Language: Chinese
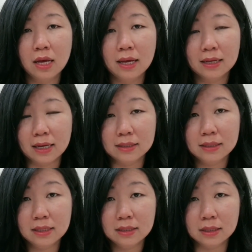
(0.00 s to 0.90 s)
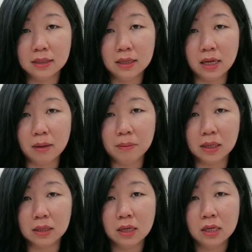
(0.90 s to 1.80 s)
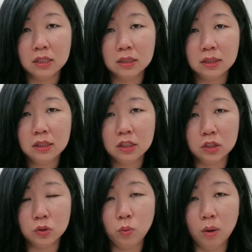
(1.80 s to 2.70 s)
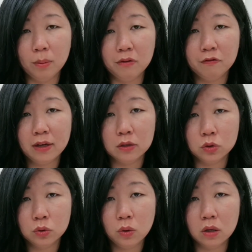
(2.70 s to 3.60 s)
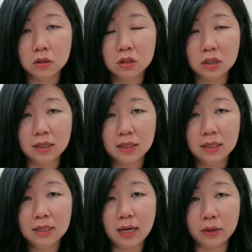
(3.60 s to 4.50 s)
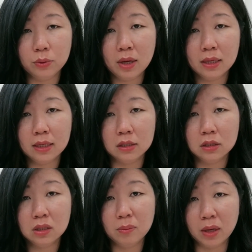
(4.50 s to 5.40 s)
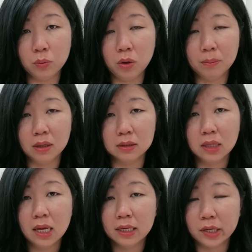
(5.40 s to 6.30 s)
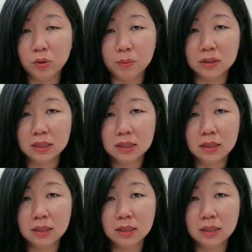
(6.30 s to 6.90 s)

感谢神的怜悯，即使我们犯了错，神依然愿意赦免我们，给我们新的